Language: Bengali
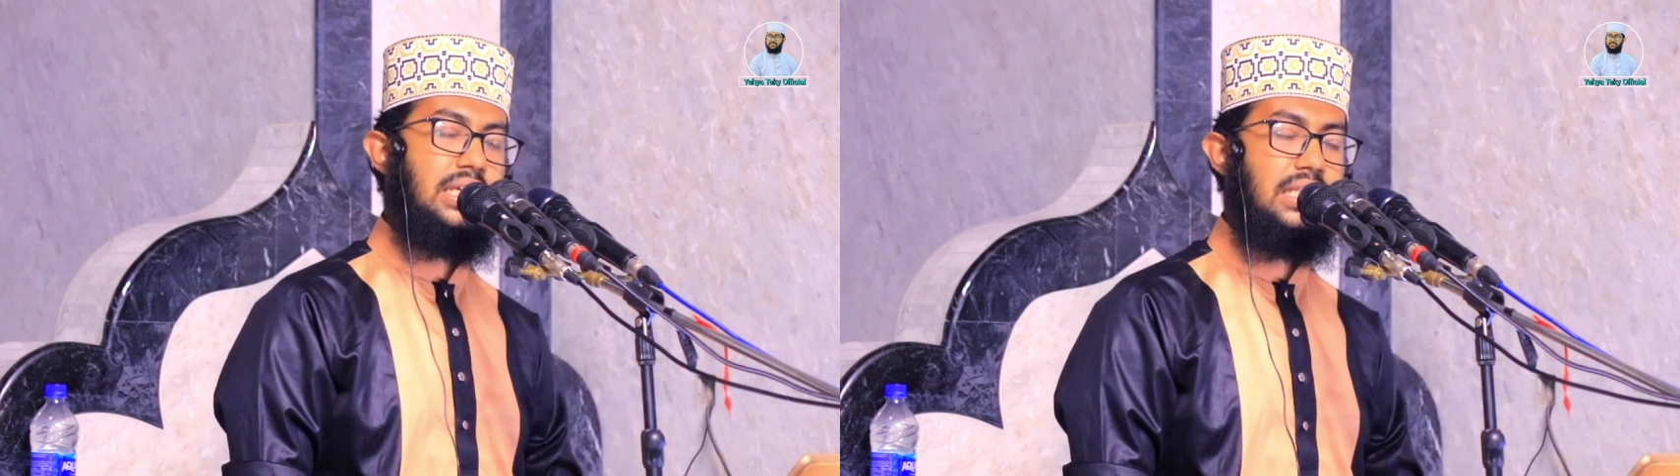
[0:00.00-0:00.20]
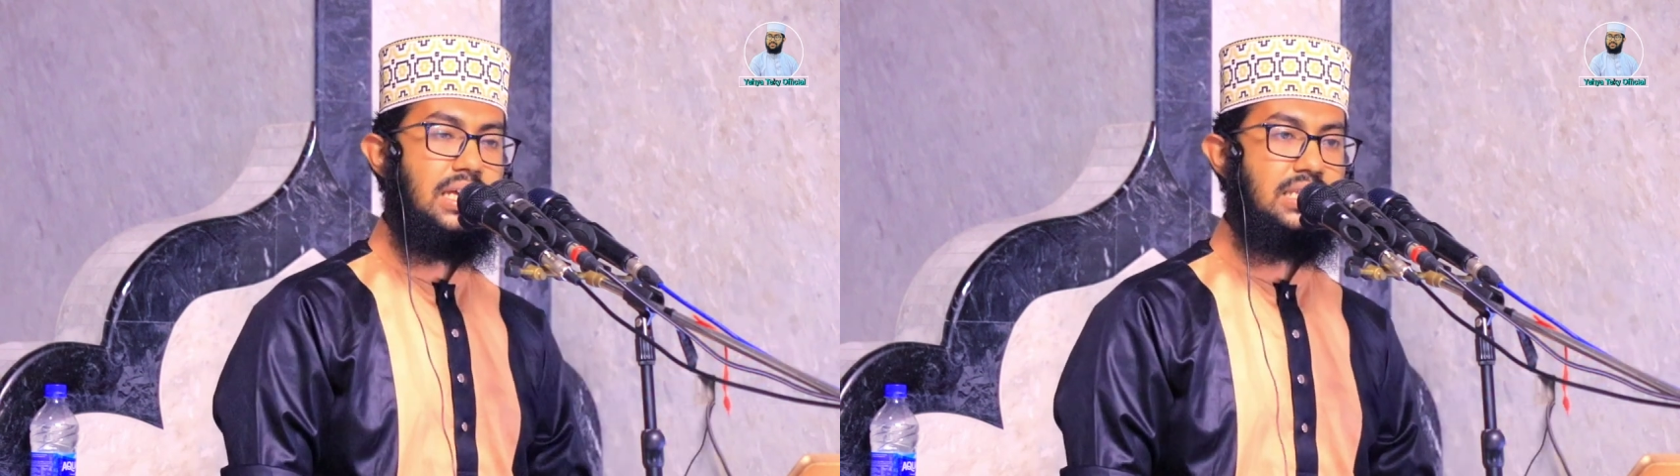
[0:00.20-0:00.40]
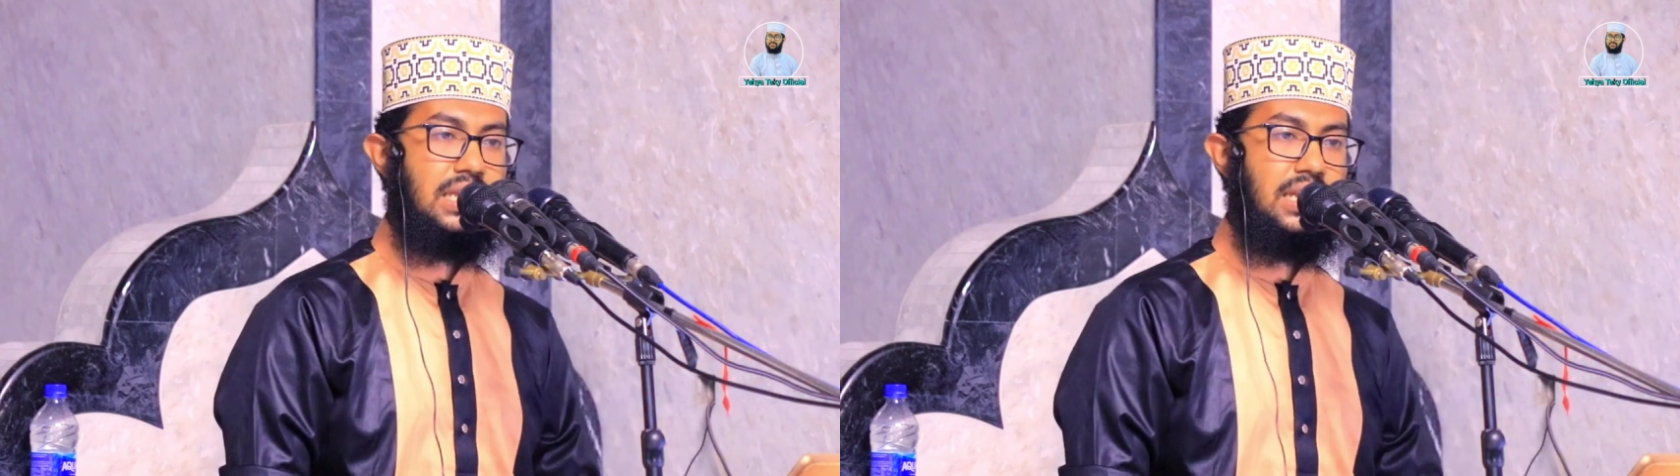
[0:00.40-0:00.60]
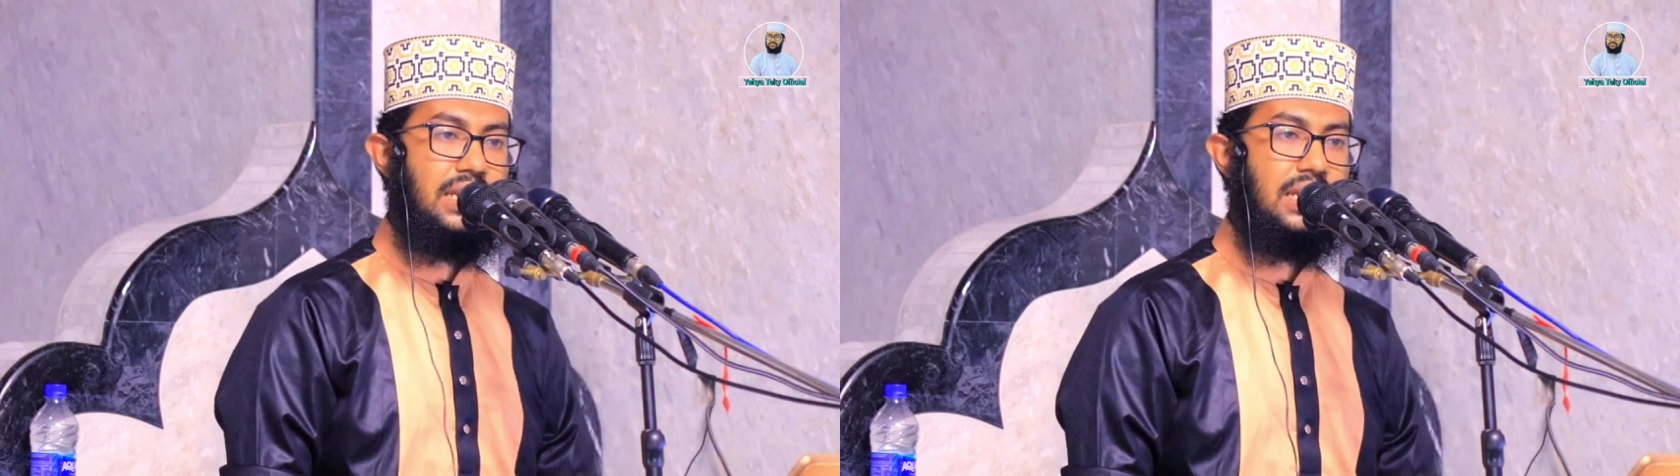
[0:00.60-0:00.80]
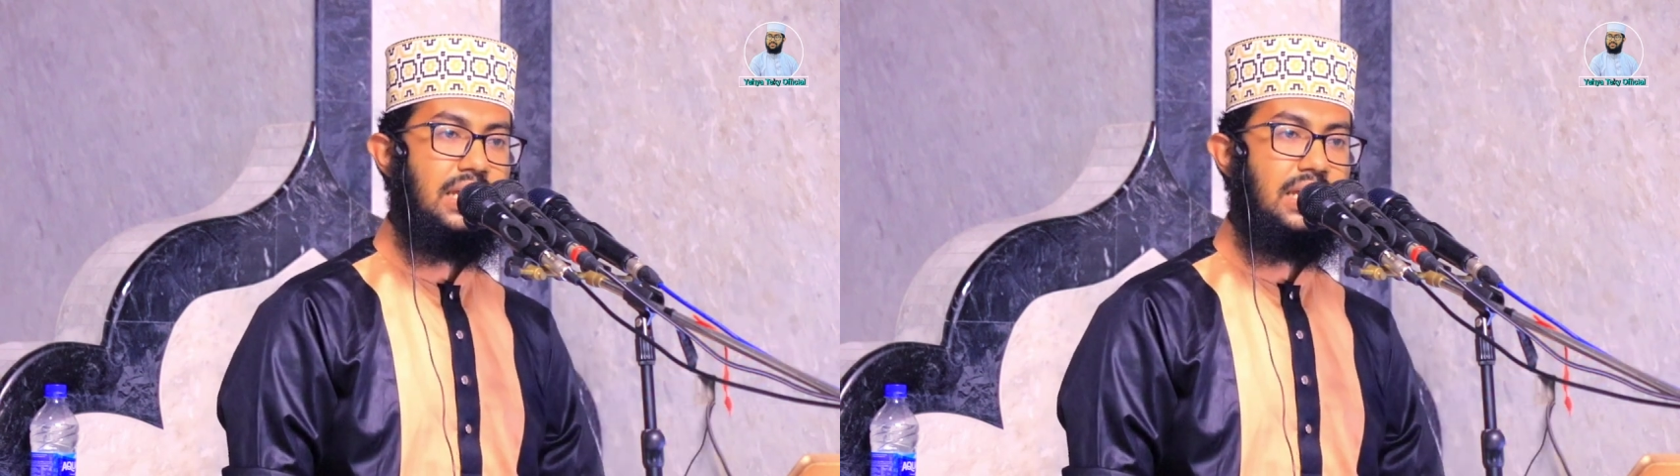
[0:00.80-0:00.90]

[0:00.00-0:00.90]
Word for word: দিয়ে দিয়েছিলেন